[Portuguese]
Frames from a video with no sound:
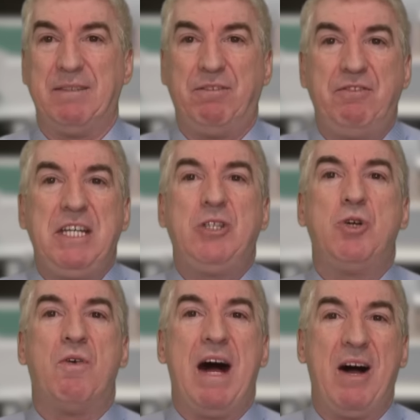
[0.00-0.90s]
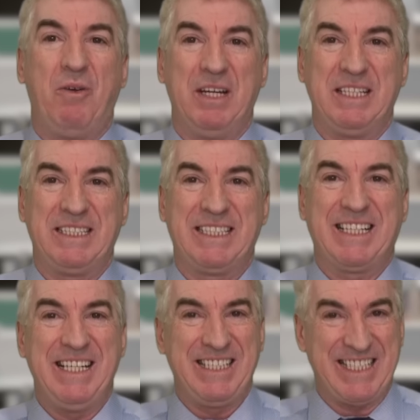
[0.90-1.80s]
videoaulas
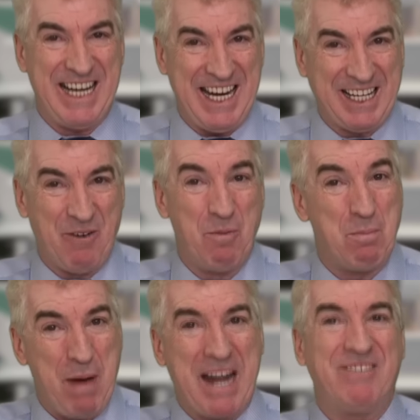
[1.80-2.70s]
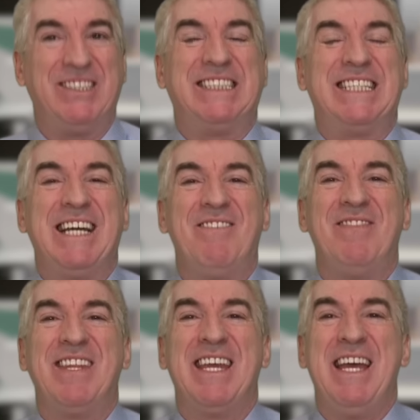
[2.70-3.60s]
que chegam para você,
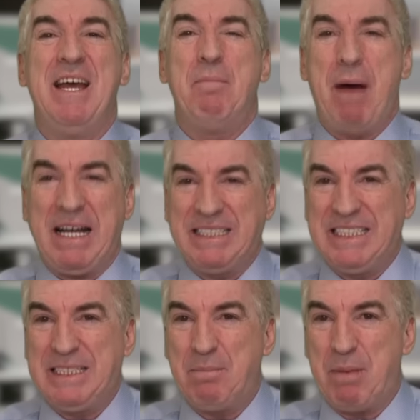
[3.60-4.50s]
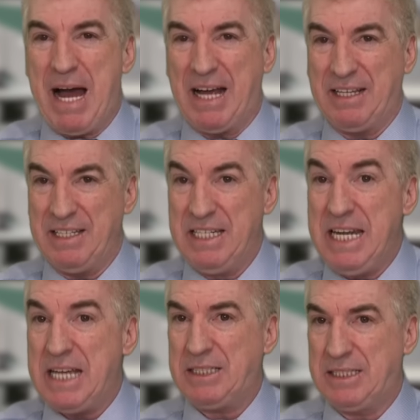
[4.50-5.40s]
participar
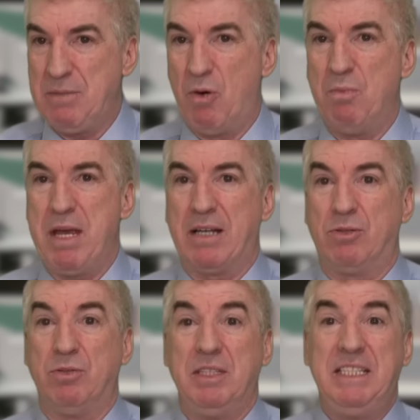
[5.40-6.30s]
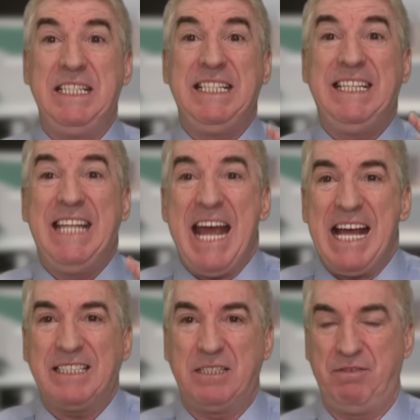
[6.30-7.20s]
neste momento de
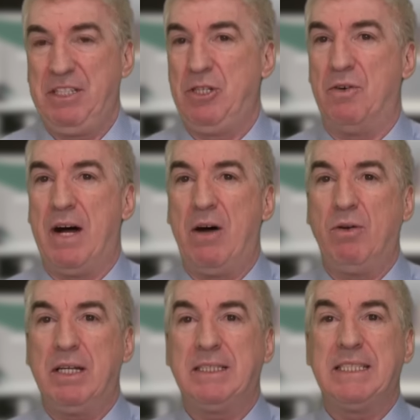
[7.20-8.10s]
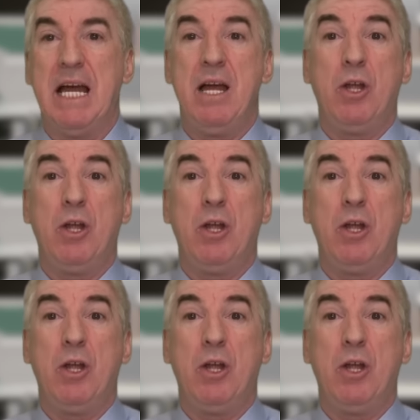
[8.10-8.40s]
10 videoaulas